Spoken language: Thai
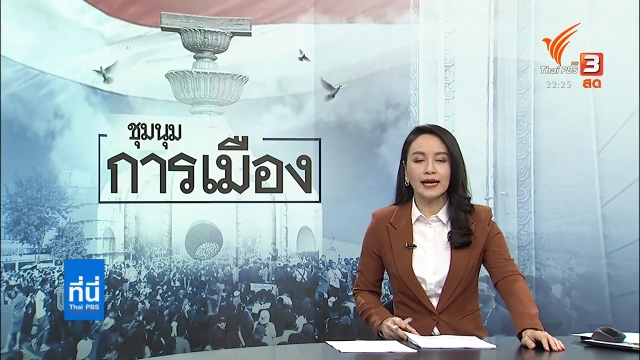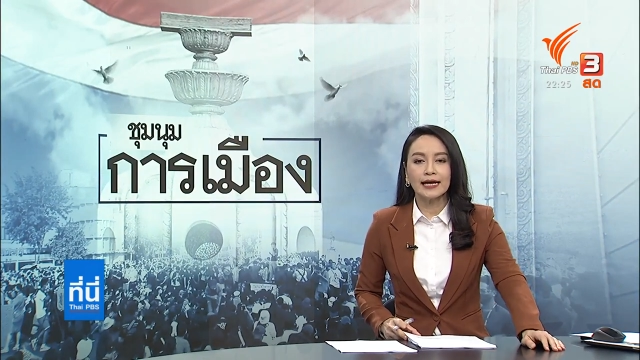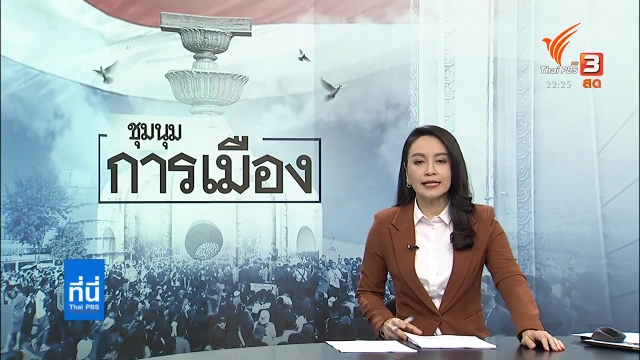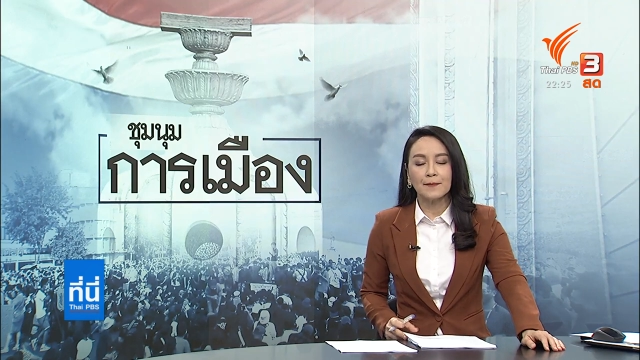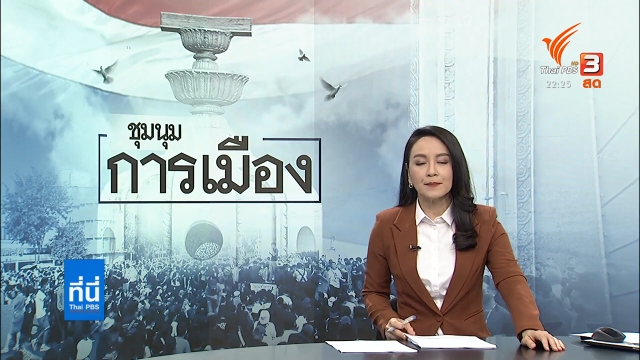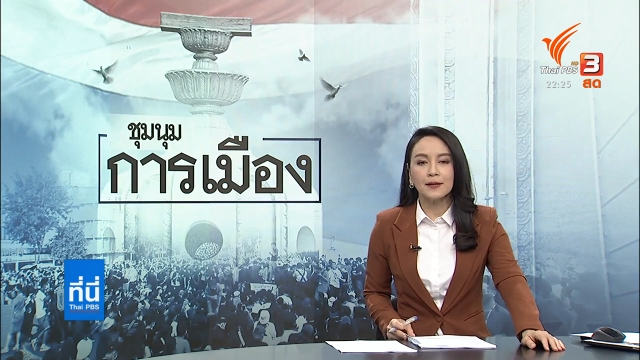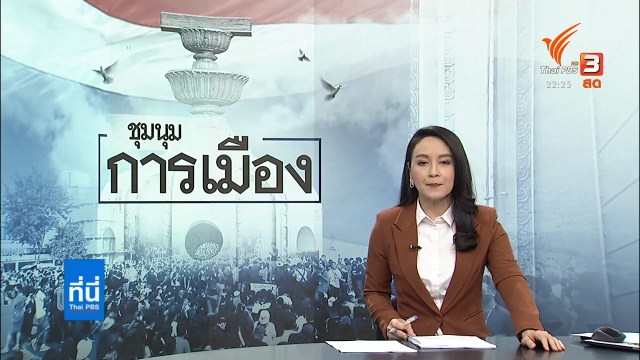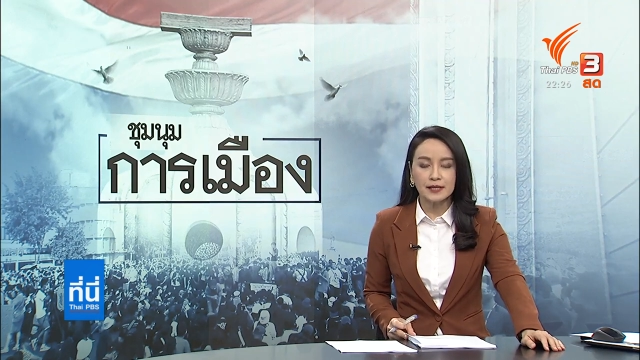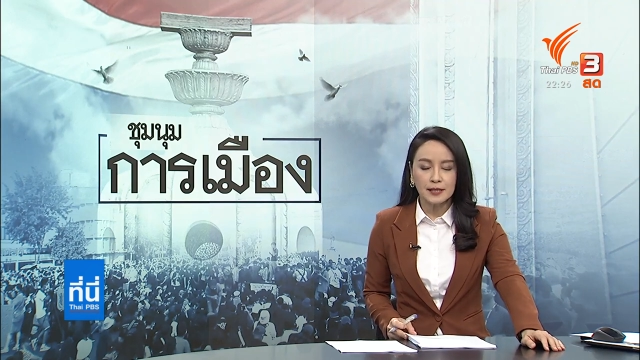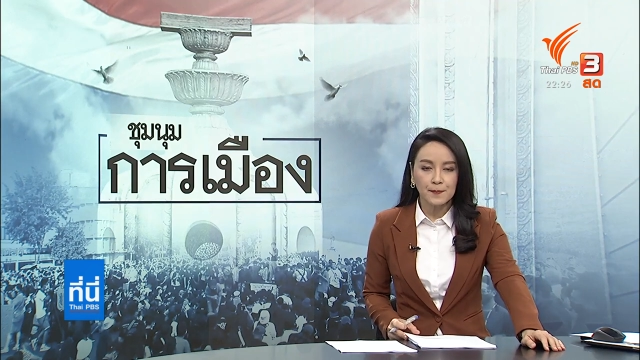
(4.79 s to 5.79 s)
ล้ๆทำเนียบ
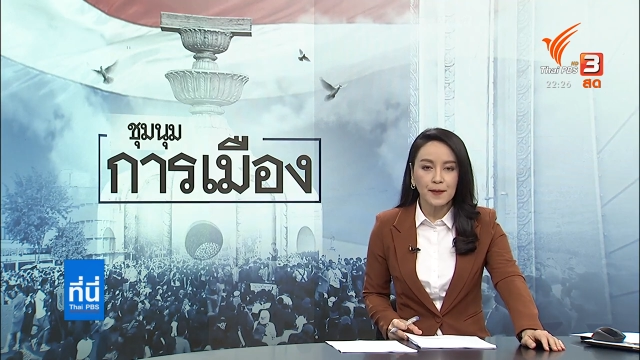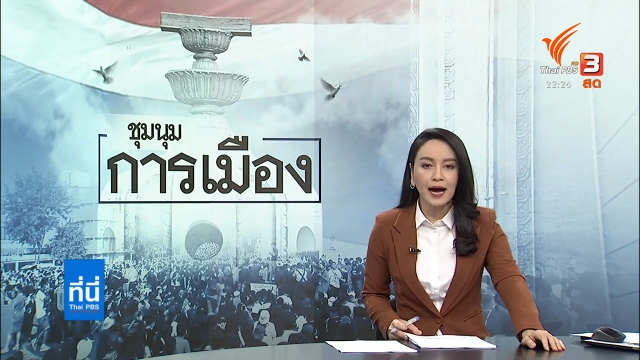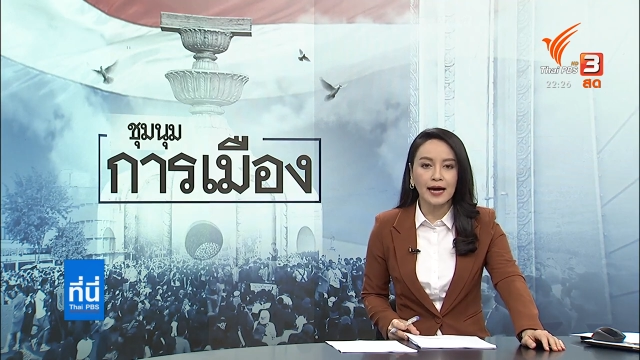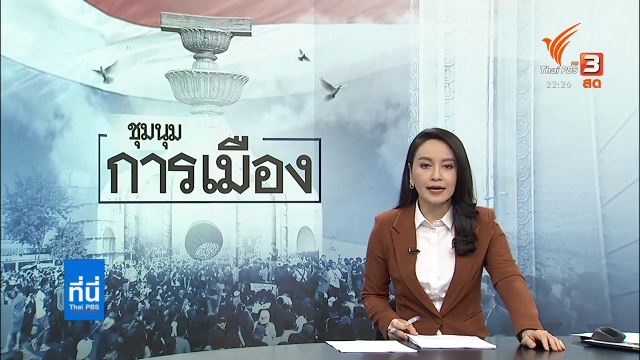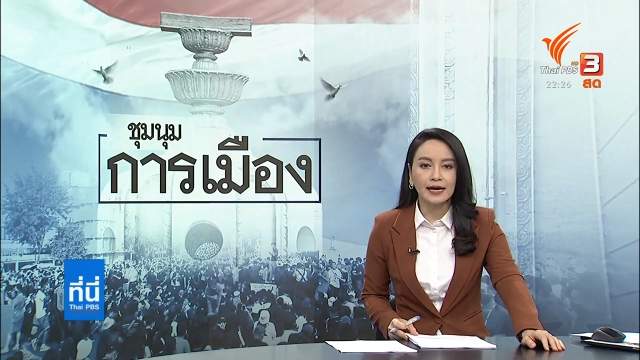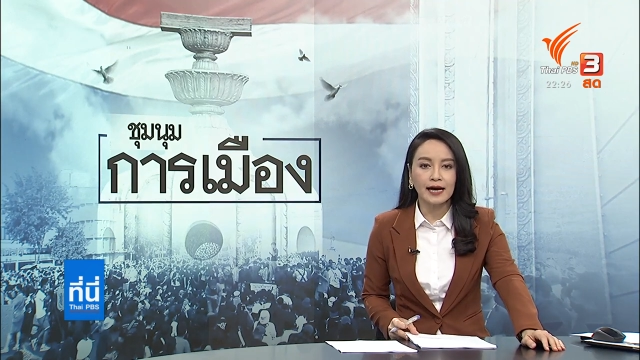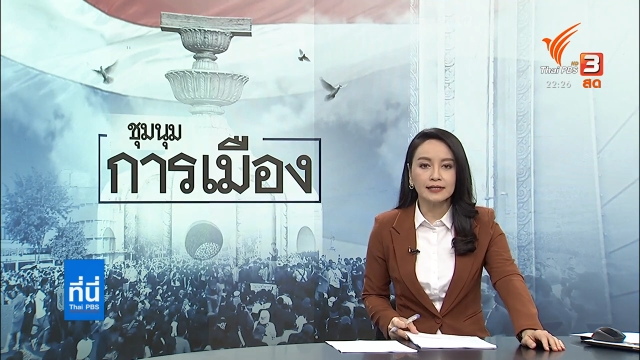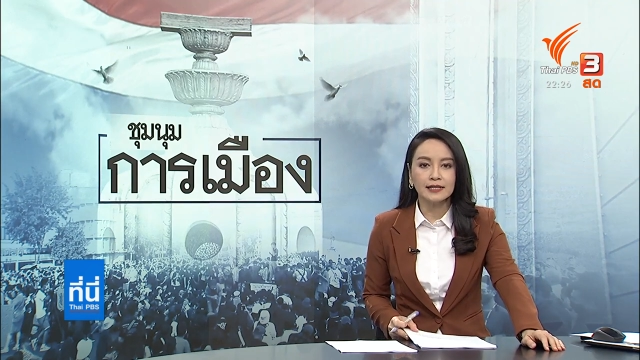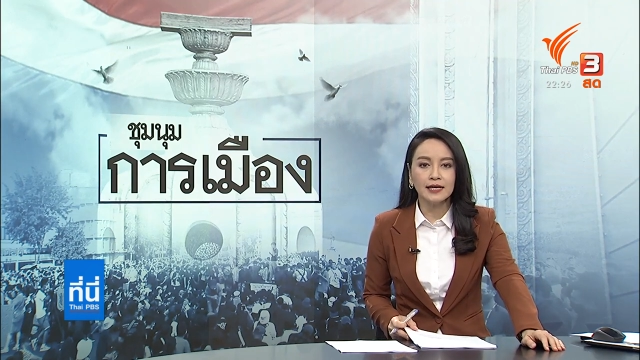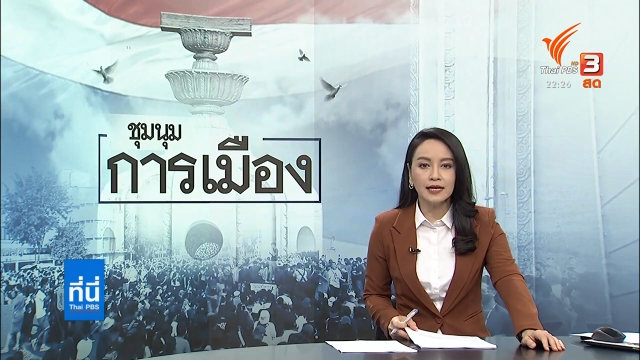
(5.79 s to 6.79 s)
รัฐบาลนะคะ
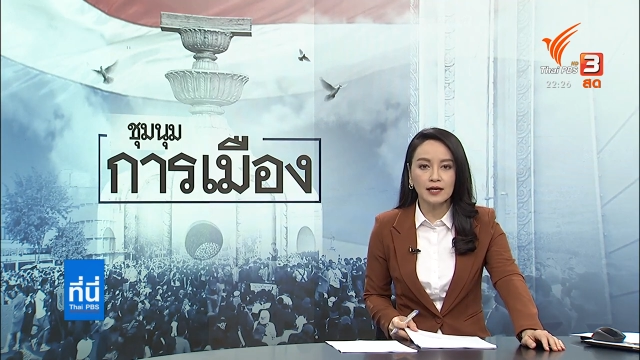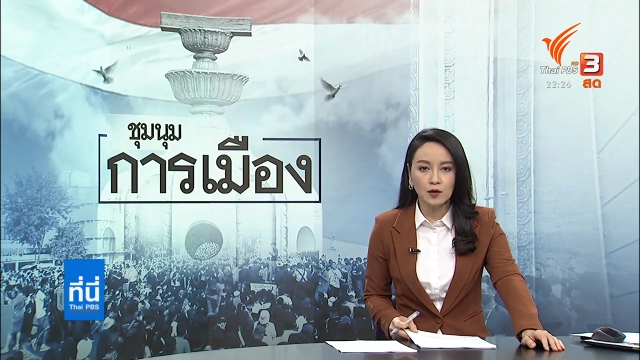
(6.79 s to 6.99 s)
ที่